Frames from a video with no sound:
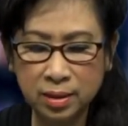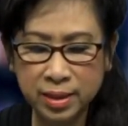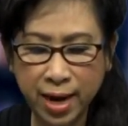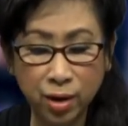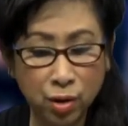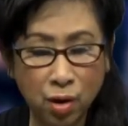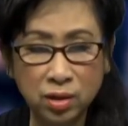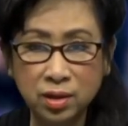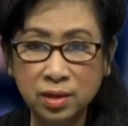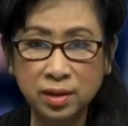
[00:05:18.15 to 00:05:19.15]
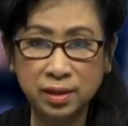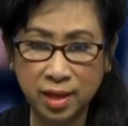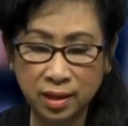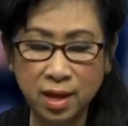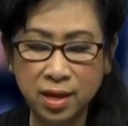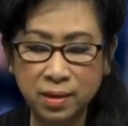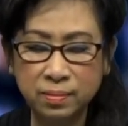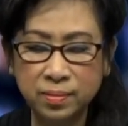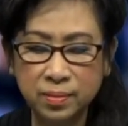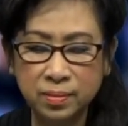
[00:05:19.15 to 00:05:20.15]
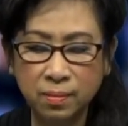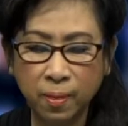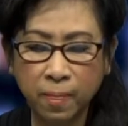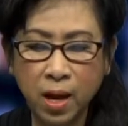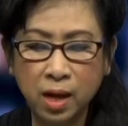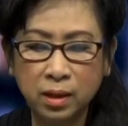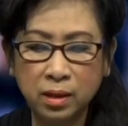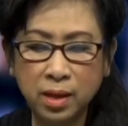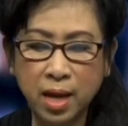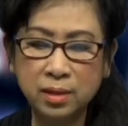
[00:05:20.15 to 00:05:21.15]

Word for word: Yangon sẽ thấy. Đại,